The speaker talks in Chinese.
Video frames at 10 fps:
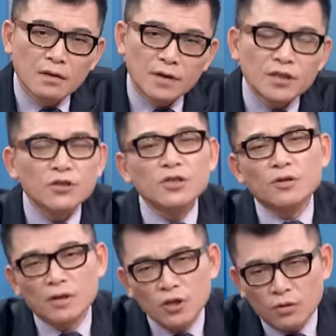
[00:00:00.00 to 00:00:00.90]
反正就是有
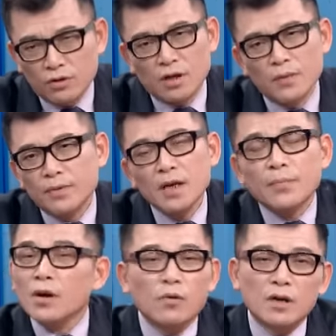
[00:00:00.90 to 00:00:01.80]
人懂就好，你你也
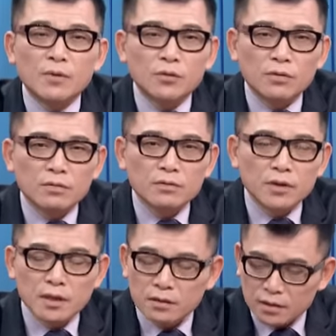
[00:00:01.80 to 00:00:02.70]
不要管那么多，
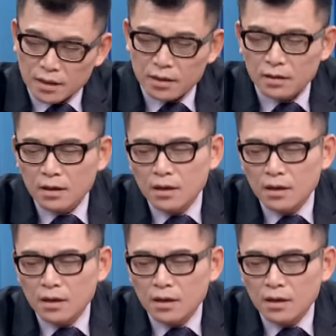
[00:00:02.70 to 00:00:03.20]
对涨停。